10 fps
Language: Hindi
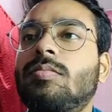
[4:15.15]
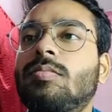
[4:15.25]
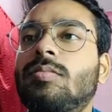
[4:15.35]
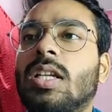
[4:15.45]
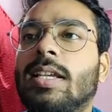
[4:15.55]

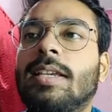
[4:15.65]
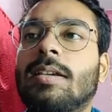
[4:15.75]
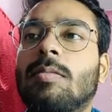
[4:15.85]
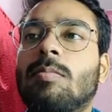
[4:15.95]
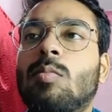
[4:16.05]
कि
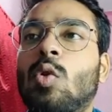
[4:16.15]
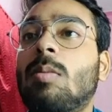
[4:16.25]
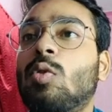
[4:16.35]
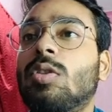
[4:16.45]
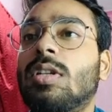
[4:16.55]
मोटा
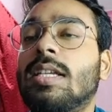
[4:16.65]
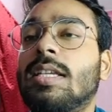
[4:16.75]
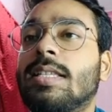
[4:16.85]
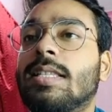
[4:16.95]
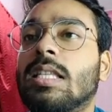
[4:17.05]
मोटी
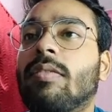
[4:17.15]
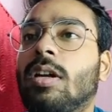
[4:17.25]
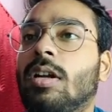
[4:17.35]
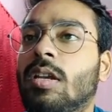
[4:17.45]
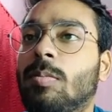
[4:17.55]

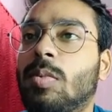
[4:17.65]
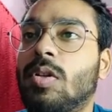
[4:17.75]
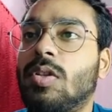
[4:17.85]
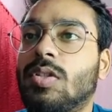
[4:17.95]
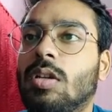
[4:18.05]
सेवेंटी
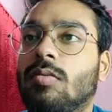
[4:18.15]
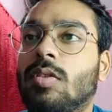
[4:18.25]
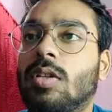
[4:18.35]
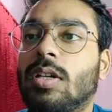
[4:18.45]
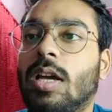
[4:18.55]
परसेंट ऑफ द
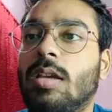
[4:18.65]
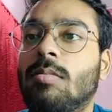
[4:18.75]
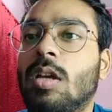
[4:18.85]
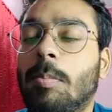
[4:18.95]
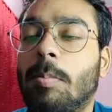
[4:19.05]
टाइम
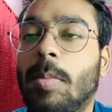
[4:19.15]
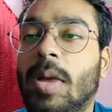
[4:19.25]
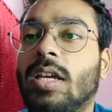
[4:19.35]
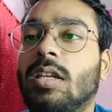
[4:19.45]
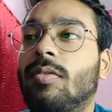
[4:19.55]

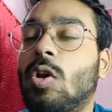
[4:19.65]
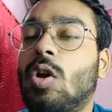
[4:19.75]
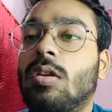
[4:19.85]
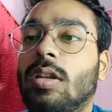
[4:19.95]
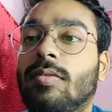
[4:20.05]
बैंक निफ्टी और
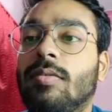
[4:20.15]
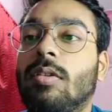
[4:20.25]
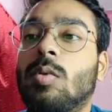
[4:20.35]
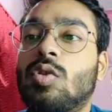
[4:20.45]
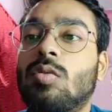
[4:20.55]
निफ्टी
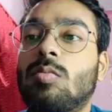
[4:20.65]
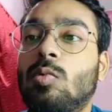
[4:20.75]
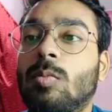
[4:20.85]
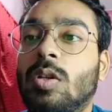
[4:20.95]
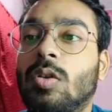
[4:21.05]
में जो
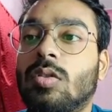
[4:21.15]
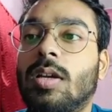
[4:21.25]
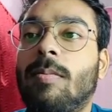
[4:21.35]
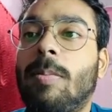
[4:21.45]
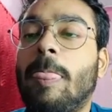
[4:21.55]
मूवमेंट होता
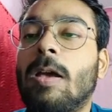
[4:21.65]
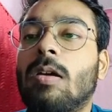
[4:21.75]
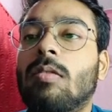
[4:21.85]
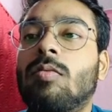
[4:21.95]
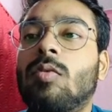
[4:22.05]
है
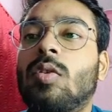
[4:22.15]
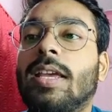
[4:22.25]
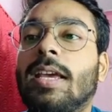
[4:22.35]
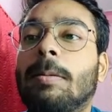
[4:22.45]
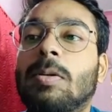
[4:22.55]
वो
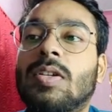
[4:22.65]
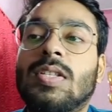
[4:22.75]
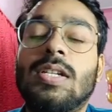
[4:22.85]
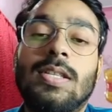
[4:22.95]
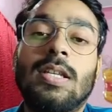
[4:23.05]
एक
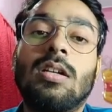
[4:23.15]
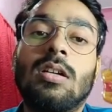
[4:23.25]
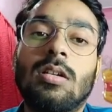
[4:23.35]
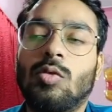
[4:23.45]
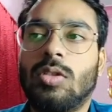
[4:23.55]
परसेंट से
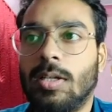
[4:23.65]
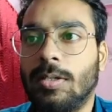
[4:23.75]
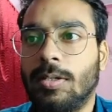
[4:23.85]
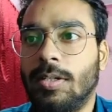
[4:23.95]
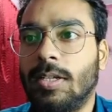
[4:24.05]
कम होता है
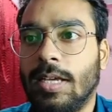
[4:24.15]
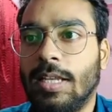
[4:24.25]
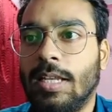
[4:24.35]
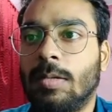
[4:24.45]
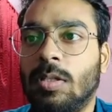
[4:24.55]
ठीक है
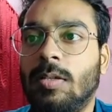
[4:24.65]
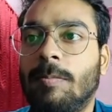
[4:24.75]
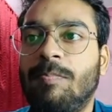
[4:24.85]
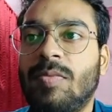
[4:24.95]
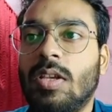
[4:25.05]
कहने का मतलब
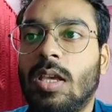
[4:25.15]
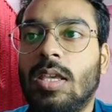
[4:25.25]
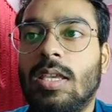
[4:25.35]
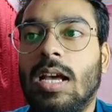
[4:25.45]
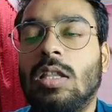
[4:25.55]

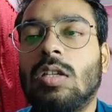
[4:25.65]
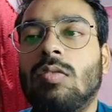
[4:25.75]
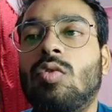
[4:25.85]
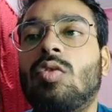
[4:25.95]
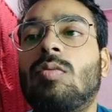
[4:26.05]
कि या तो
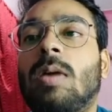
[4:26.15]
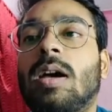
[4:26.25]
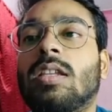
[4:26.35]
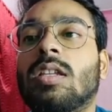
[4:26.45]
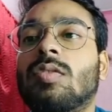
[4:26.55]
वो
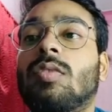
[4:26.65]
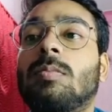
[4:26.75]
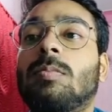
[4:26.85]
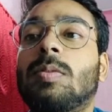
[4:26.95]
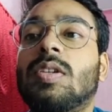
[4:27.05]
माइनस वन
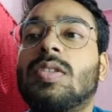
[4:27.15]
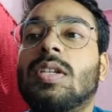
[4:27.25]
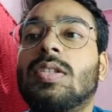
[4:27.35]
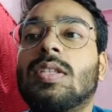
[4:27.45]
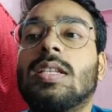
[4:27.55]
परसेंट
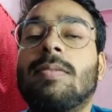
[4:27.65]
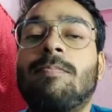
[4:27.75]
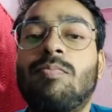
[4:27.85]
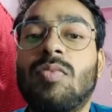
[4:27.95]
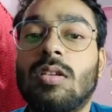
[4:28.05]
से
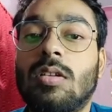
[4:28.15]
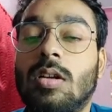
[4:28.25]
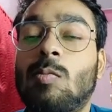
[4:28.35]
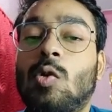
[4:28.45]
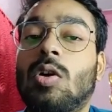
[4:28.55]

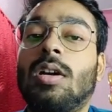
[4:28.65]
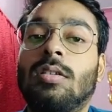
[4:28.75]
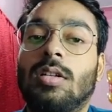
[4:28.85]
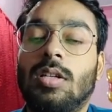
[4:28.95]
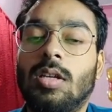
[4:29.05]
कम होगा
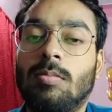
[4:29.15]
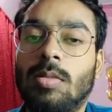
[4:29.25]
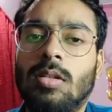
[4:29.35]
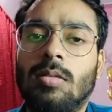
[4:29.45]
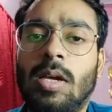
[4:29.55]
ठीक है
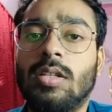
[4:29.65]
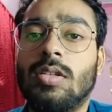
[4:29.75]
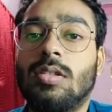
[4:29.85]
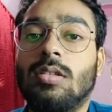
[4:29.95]
मतलब माइनस